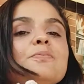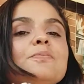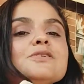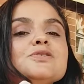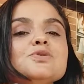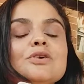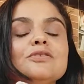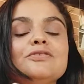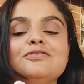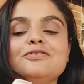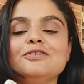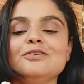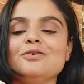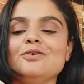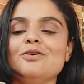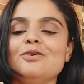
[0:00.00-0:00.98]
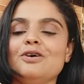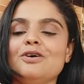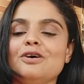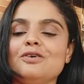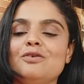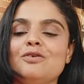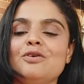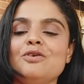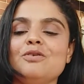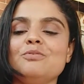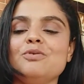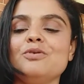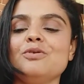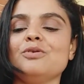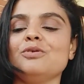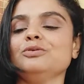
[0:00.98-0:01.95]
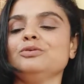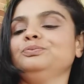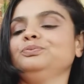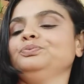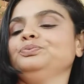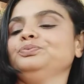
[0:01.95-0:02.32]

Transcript: para sua flor como